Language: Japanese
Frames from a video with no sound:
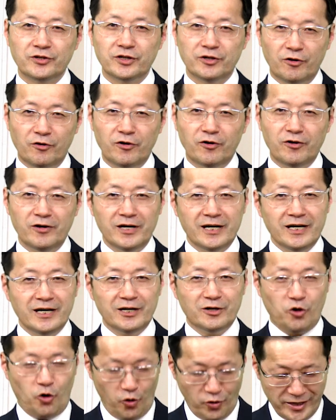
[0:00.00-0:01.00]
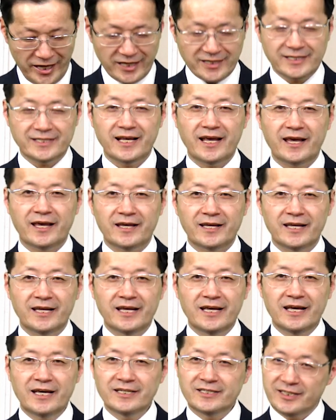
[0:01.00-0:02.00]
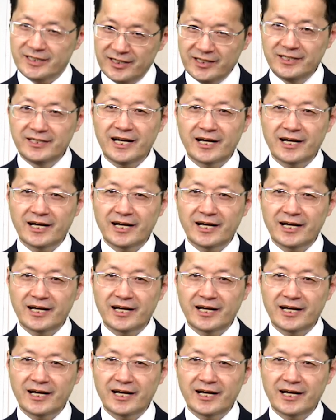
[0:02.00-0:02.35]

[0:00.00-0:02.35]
義の攻撃性侵